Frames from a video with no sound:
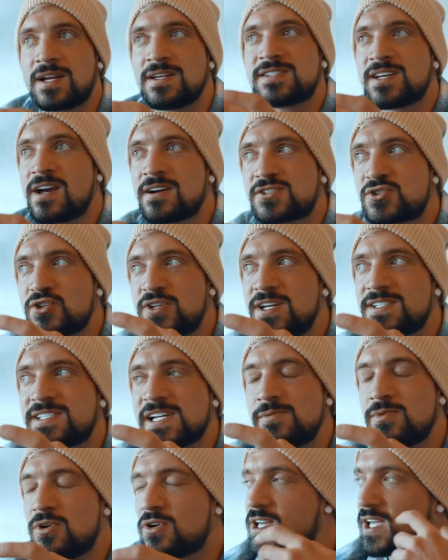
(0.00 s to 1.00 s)
dann sagst du dir
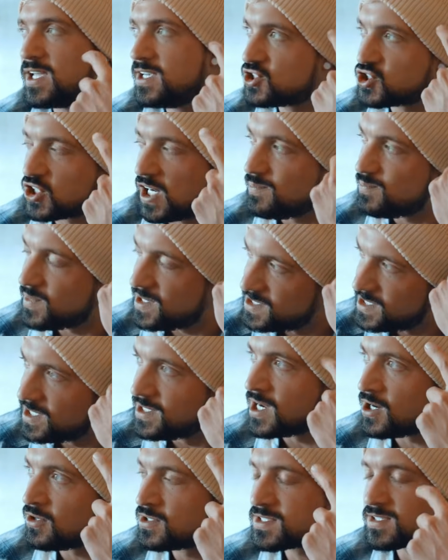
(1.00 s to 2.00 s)
selber, okay, ich schalte mein
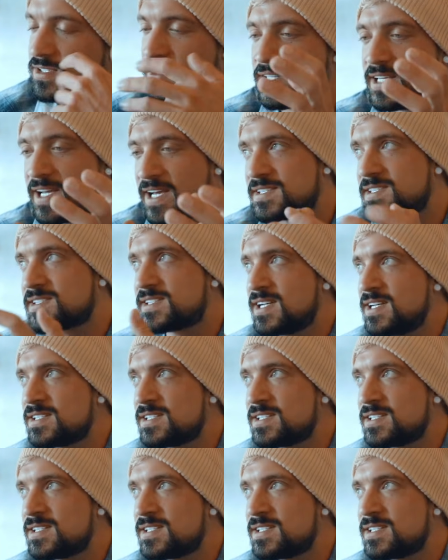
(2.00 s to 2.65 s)
Hirn aus, ich esse